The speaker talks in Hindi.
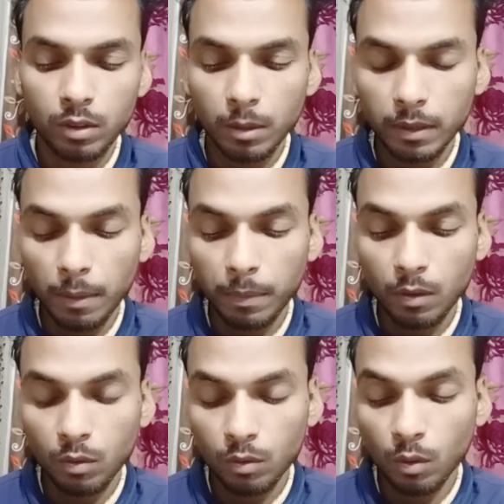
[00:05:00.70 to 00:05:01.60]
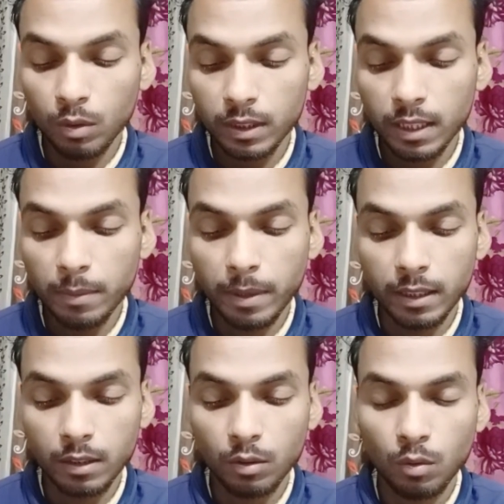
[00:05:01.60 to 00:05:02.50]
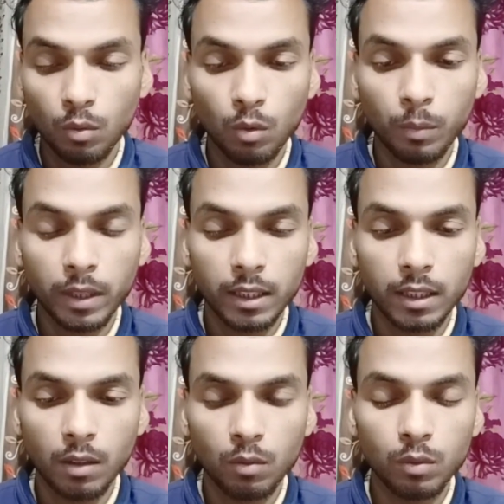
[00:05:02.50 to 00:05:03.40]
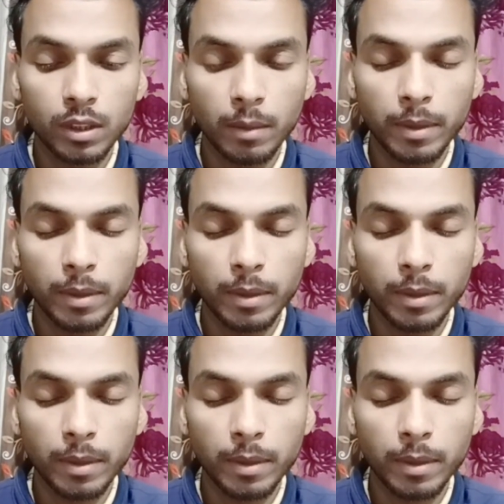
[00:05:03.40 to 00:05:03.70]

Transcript: उसके बाद आपने कौन सी इमेज क्रॉप किया था उस